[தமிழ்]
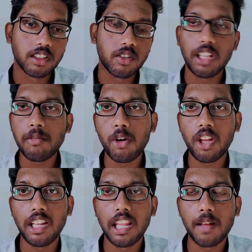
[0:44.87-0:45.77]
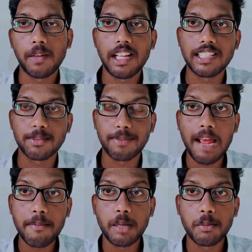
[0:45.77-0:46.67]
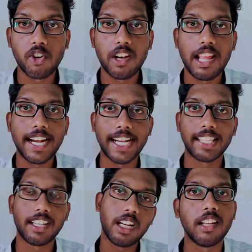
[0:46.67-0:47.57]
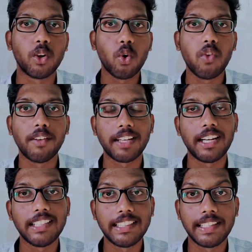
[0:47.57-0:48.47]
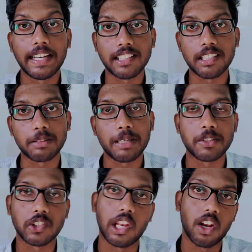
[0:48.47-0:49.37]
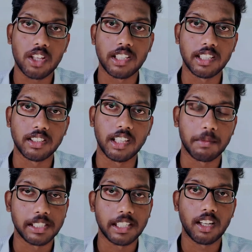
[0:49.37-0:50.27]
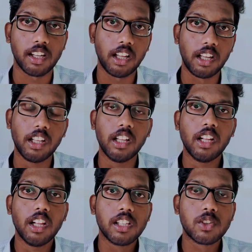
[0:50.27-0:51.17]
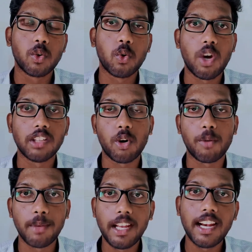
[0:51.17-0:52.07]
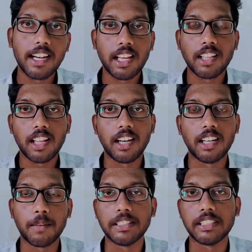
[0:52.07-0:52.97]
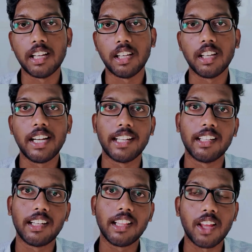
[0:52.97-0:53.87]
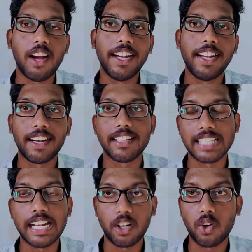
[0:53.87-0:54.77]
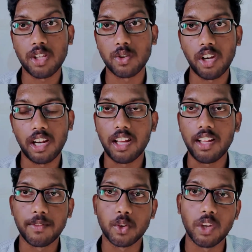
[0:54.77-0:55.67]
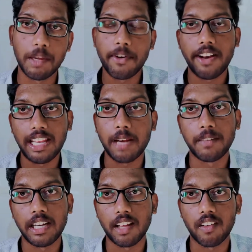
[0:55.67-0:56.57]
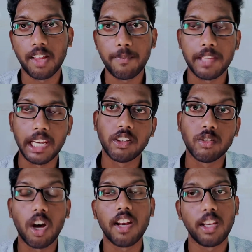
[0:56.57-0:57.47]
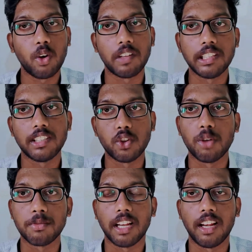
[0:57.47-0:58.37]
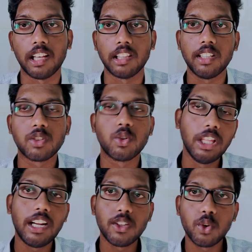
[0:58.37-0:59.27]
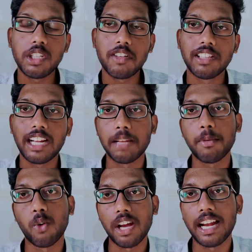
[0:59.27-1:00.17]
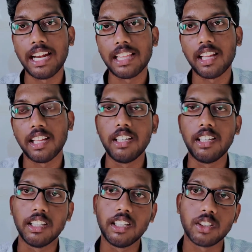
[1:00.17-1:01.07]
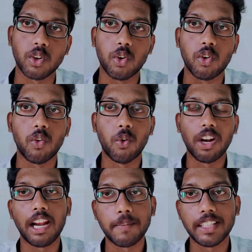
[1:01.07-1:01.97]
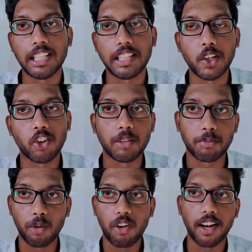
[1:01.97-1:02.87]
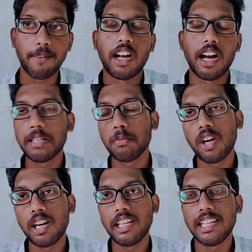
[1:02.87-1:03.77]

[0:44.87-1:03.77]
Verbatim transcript: ஸோ அது மட்டும் இல்லாமல் ஸ்பேம் ரிமூவலில் கிட்டத்தட்ட டூ ஃபிஃப்டிலேருந்து த்ரீ ஹண்ட்ரட் சப்ஸ்கிரைபர்ஸ் வந்து லாஸ் ஆகிடுச்சு நம்ம சேனலில் ஸோ அது ஒரு பெரிய ஐடியா தான் இருக்குது நம்ம சேனலுக்கு கிட்டத்தட்ட தாங்கிட்டு இருக்கேன் சேனலும் கூட சொல்லலாம் ஸோ எப்போனாலும் டெர்மினேட் ஆகலாம் எனக்கு வந்து வார்னிங் கூட வந்துடுச்சு யூடியூப் சைட்லேருந்து ஸோ இதுக்கான சொல்யூஷன் வந்து கண்டிப்பாக உங்கள் கையில் தான் இருக்குது ஸோ உங்கள் நம்பி தான் இந்த வீடியோ வந்து போடுறேன் அதுக்கு முன்னாடி